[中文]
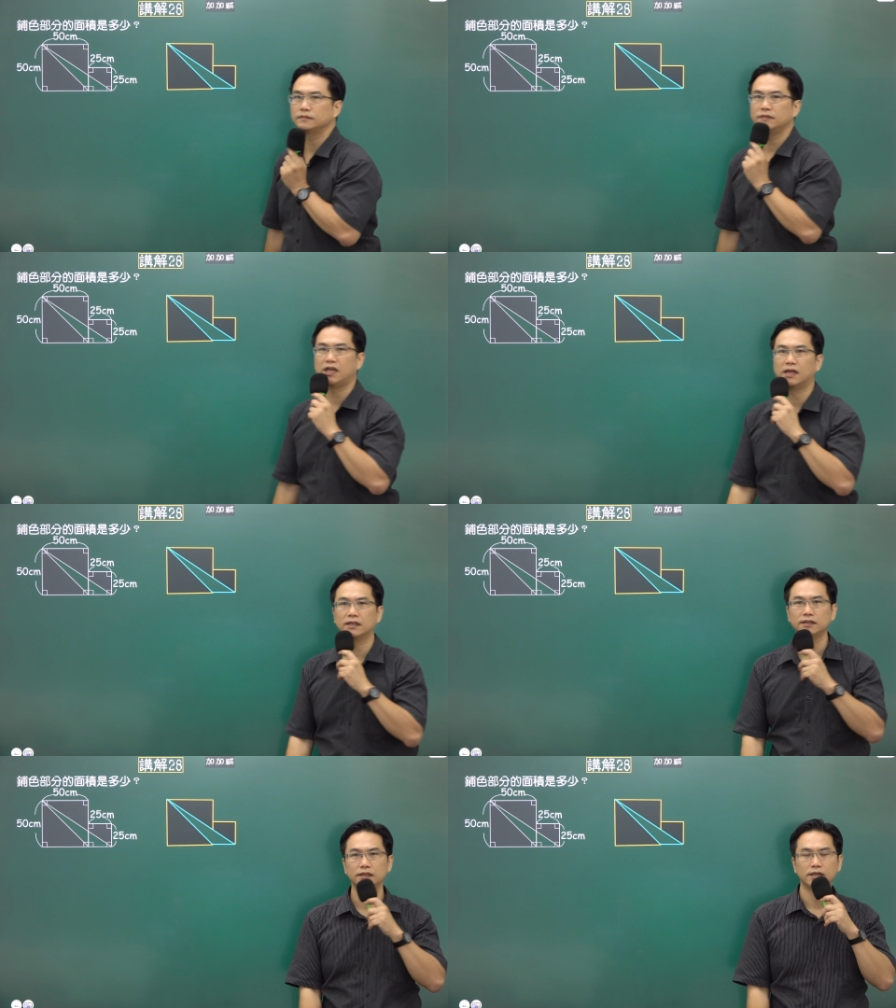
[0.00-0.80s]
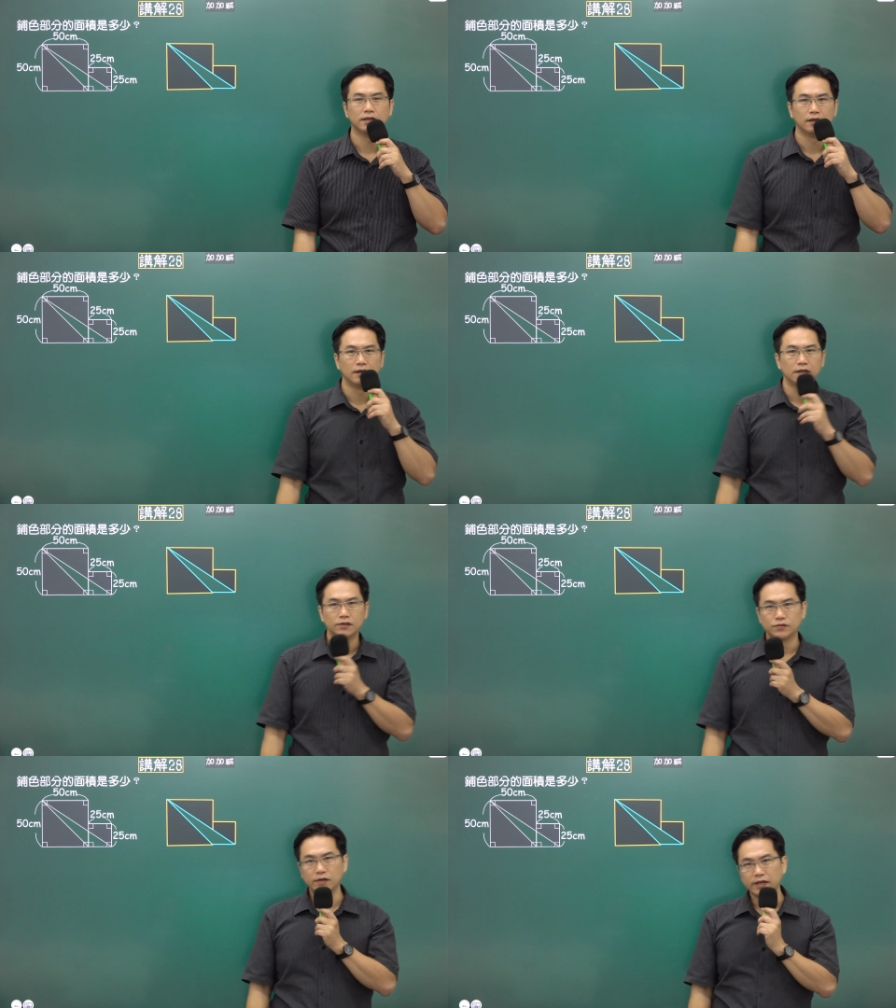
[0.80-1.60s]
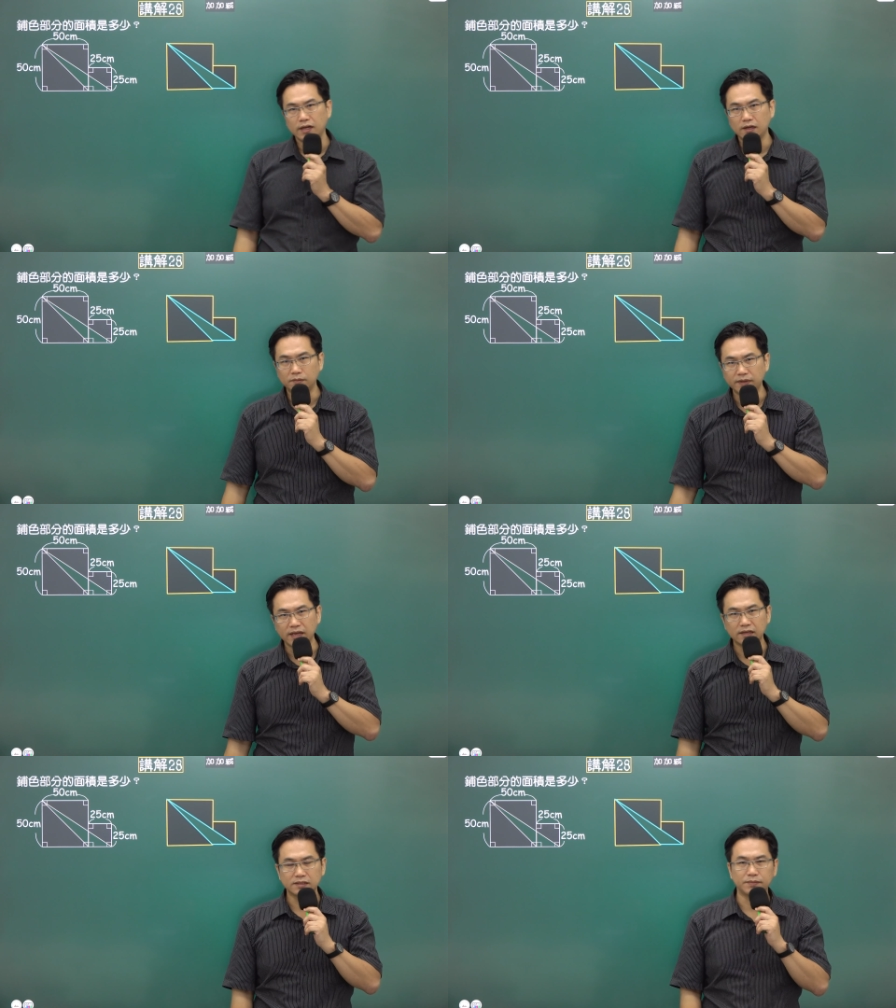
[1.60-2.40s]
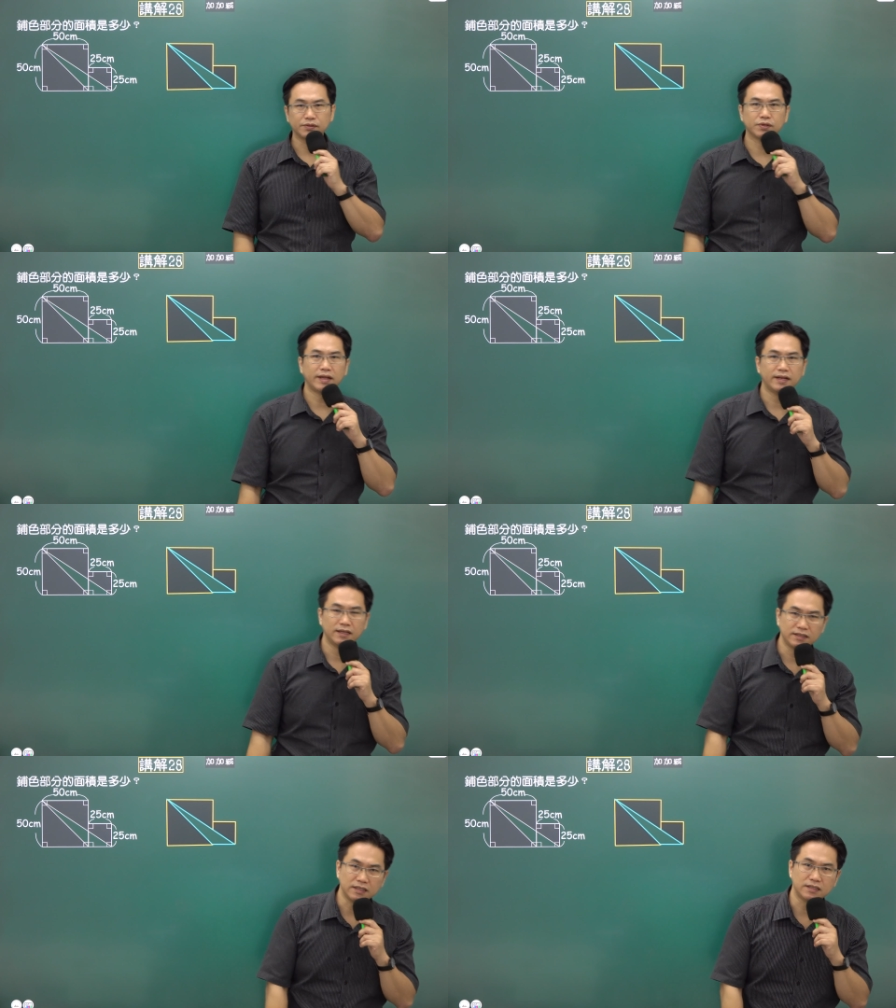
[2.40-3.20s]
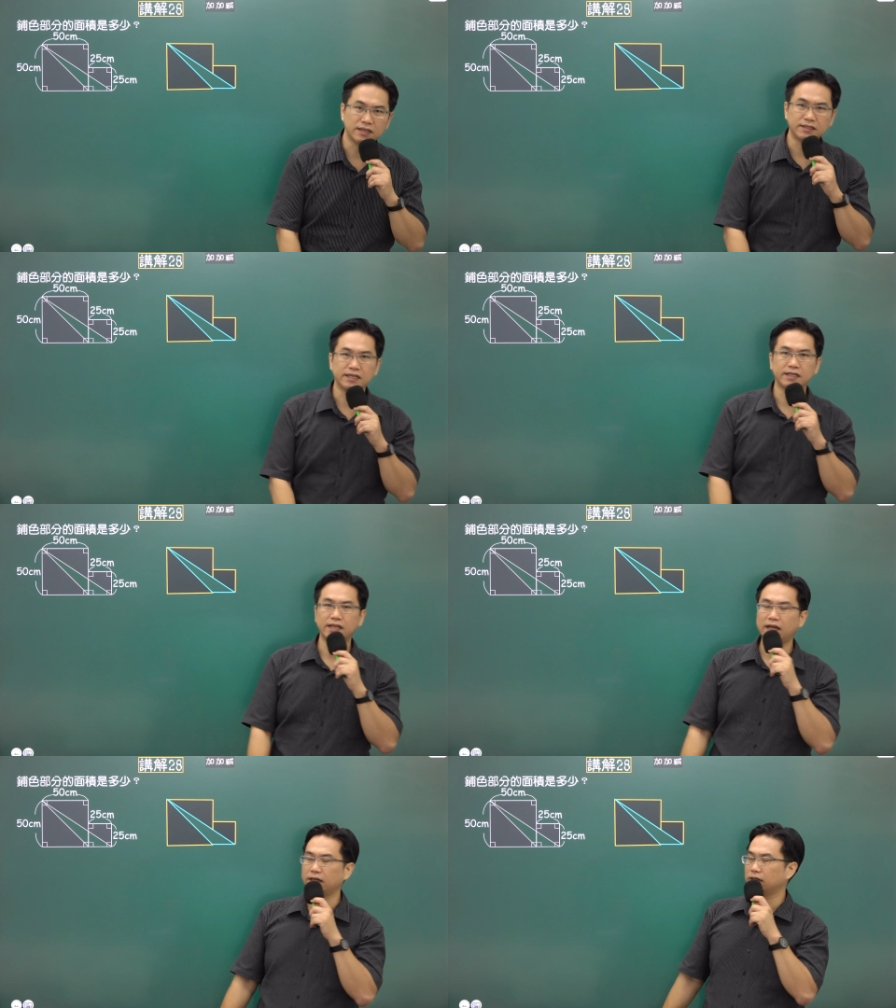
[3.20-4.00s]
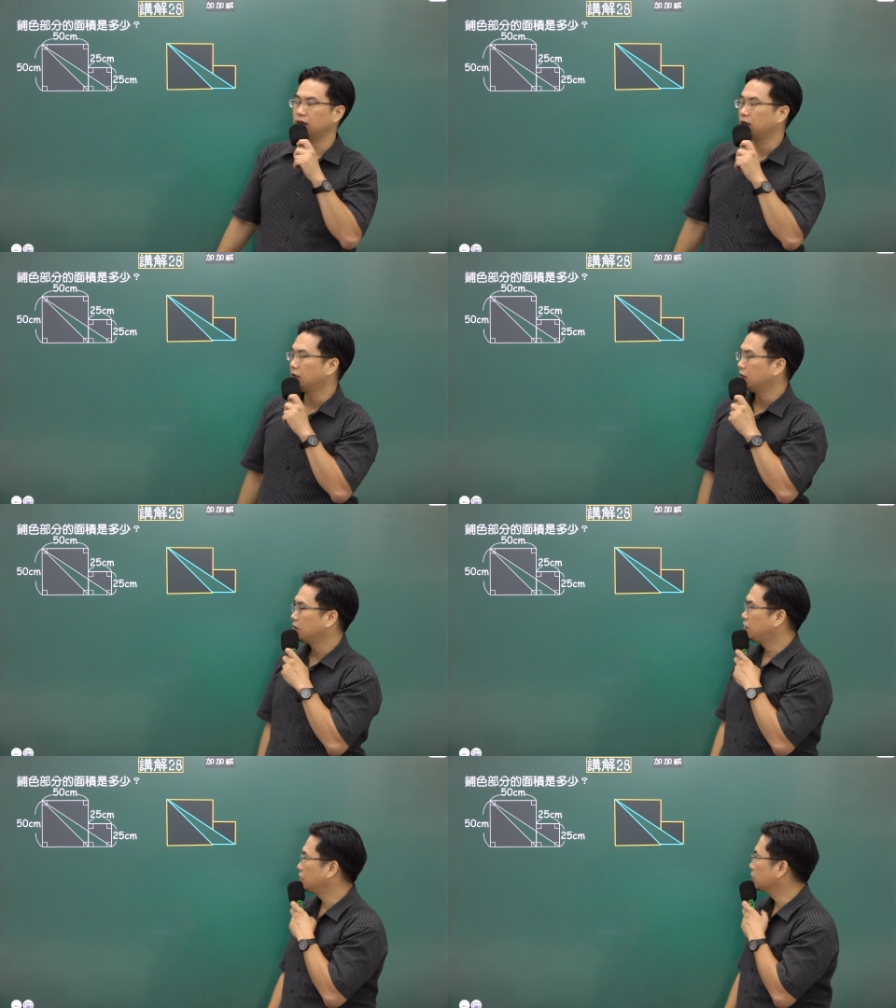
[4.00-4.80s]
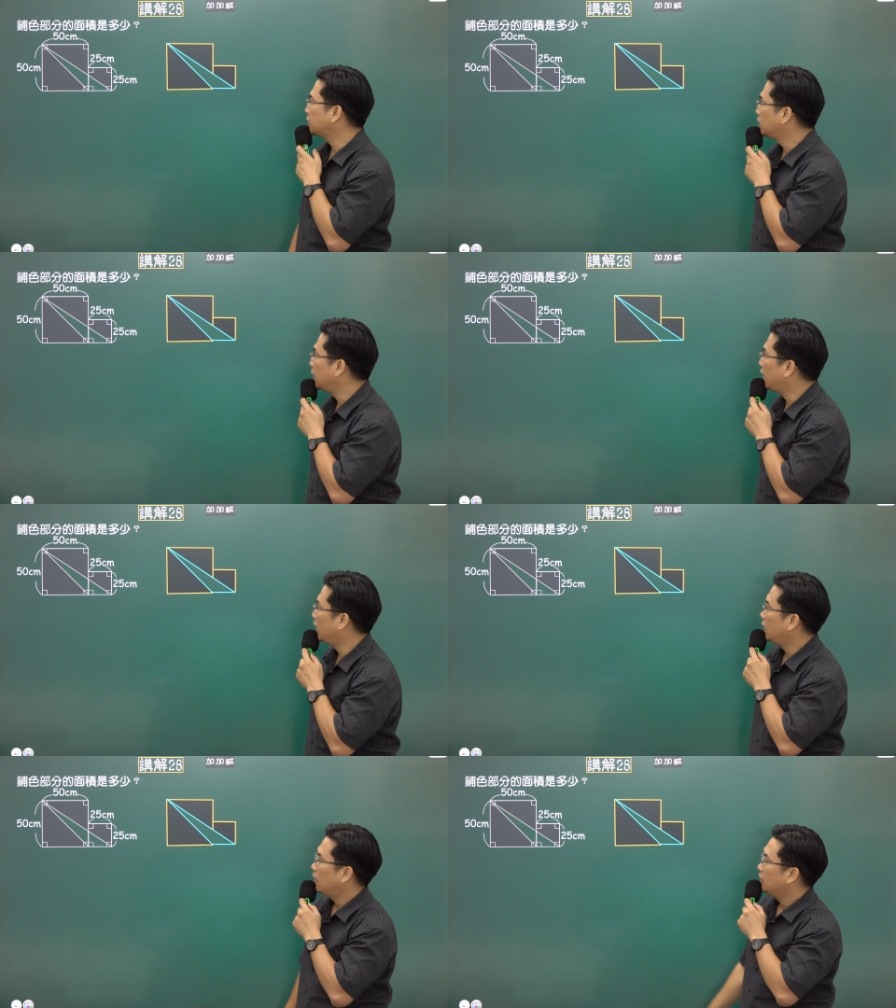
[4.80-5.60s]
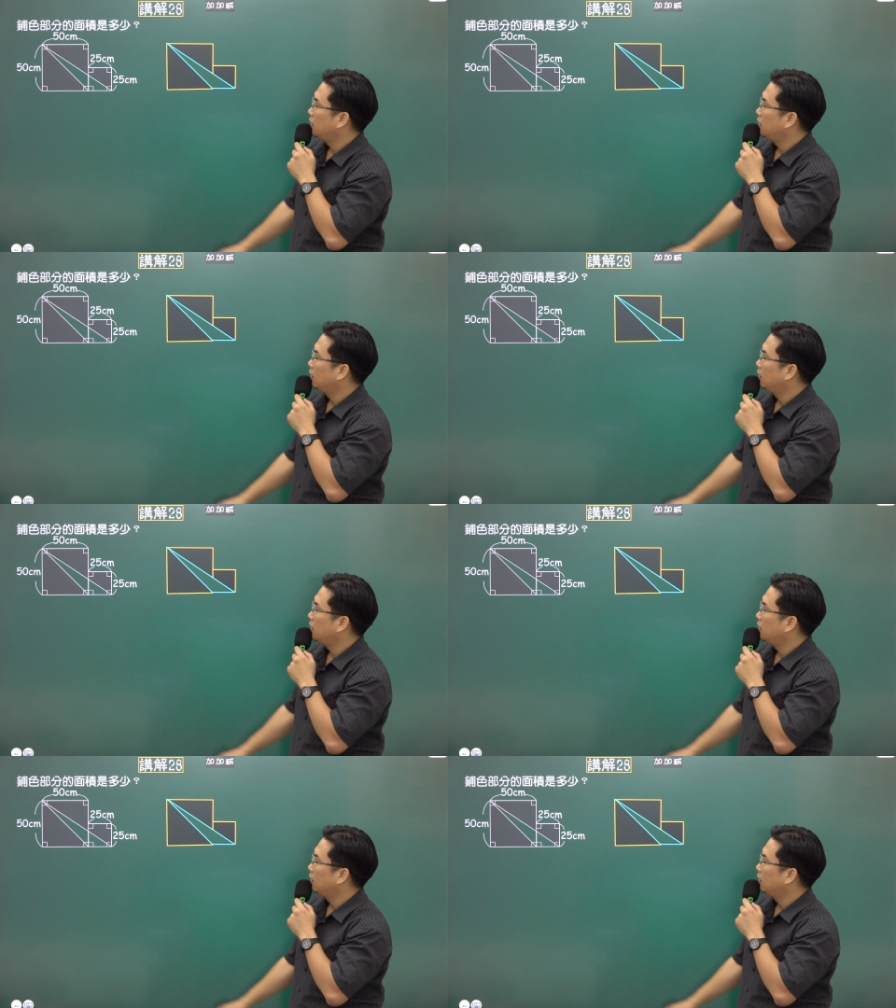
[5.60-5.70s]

掉一个三角形。所以呢，我们要怎么算呢？其实很简单，就是呢，